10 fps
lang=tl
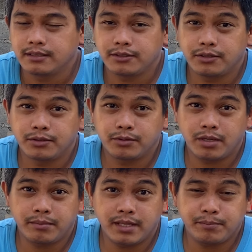Yung
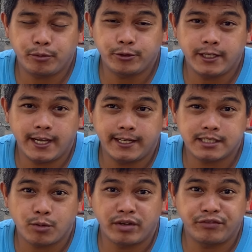1 month po niya ay
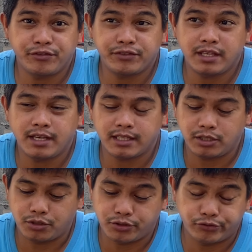nasa 150 at
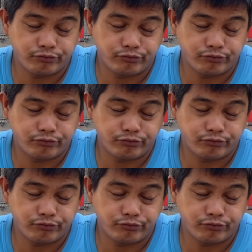yung